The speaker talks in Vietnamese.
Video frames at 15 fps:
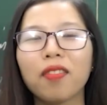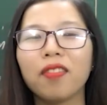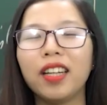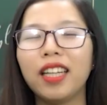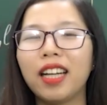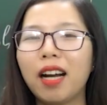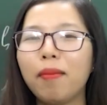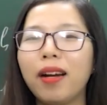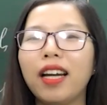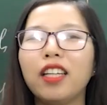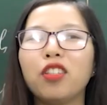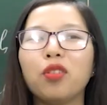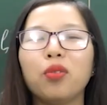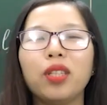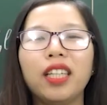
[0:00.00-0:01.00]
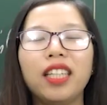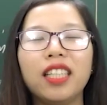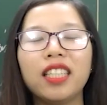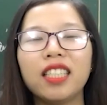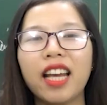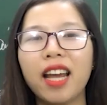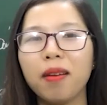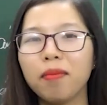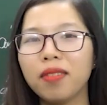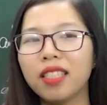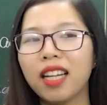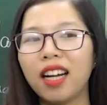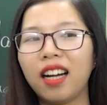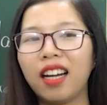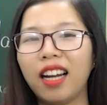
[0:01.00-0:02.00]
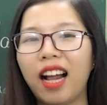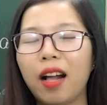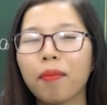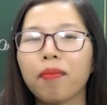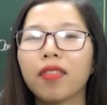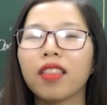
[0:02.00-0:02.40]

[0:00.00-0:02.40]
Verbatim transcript: Vậy thì các bạn hãy chú ý xem rằng là